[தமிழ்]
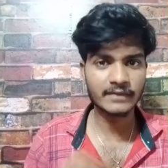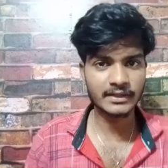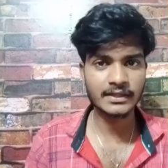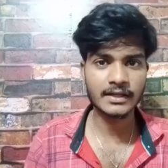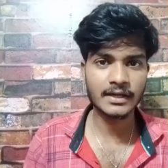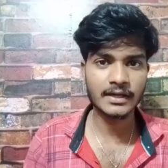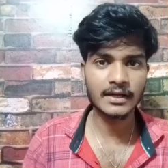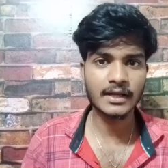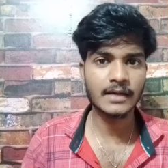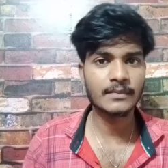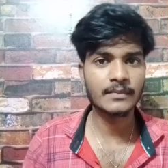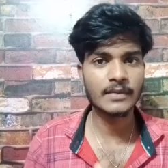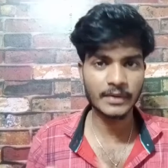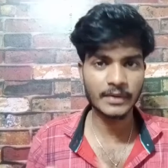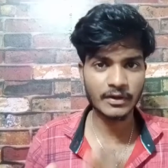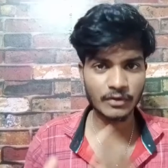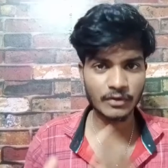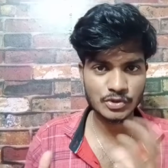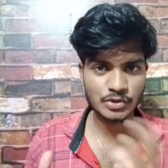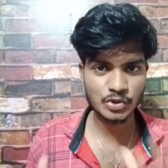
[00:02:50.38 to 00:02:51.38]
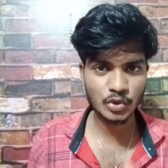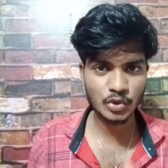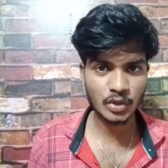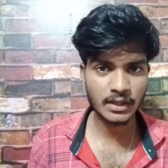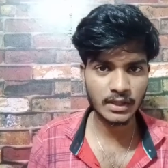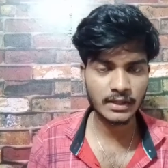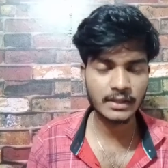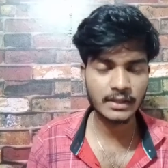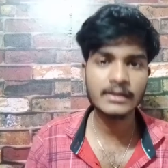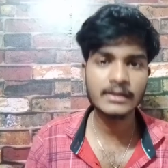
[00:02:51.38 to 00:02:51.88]
வந்திருக்கலாம் அப்படின்னு அவங்க
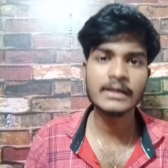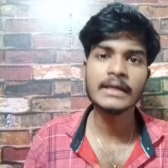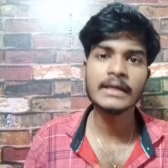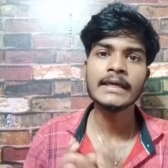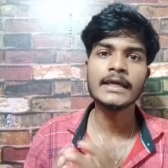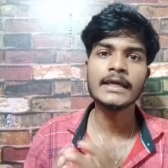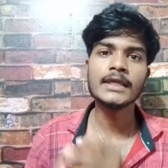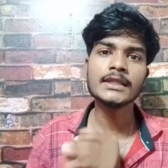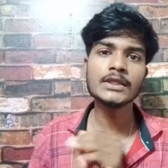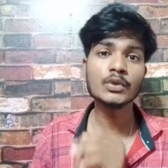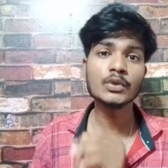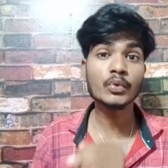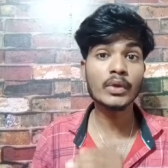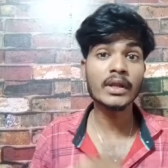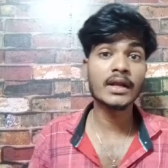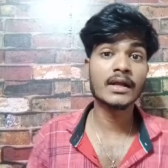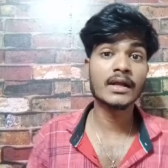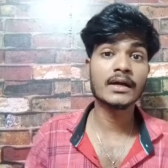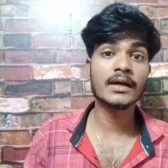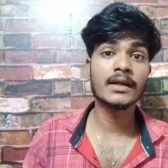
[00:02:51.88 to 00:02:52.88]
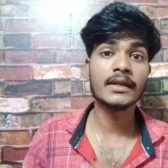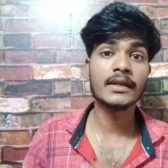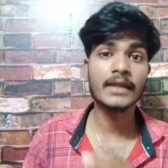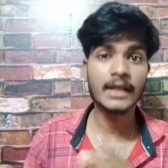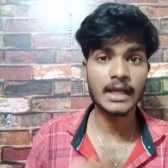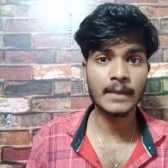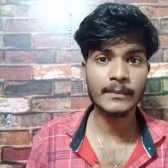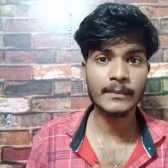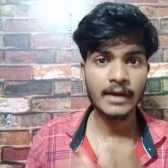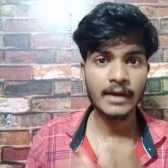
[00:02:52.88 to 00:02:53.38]
சொல்கிறாங்க இந்த உயிரினங்கள்
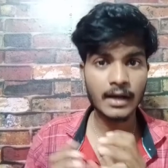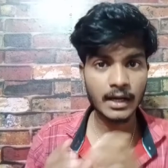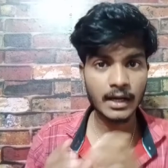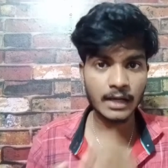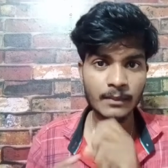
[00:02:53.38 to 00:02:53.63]
எல்லாமே